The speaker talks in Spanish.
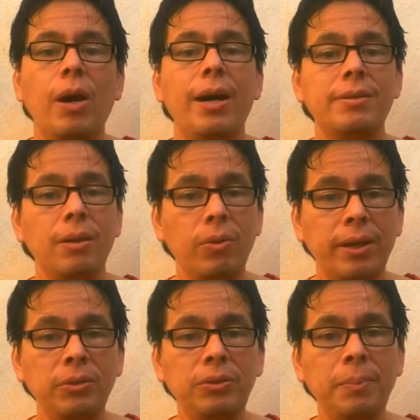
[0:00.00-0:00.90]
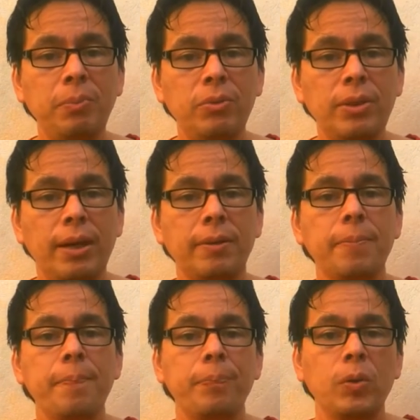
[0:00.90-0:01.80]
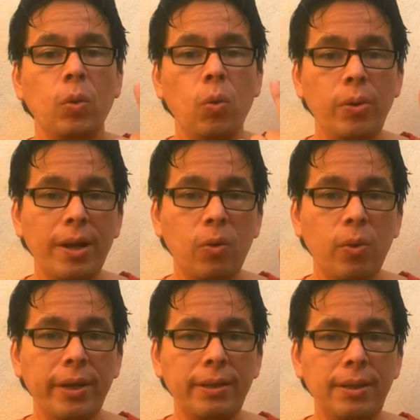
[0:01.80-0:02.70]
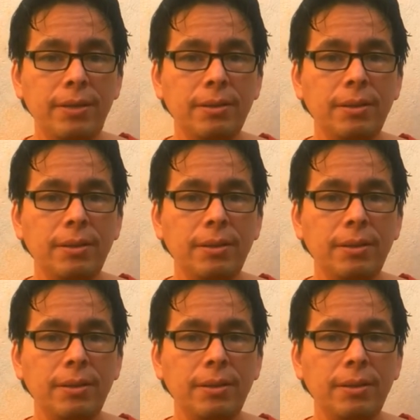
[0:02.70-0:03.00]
asegurándote pulsar una cuerda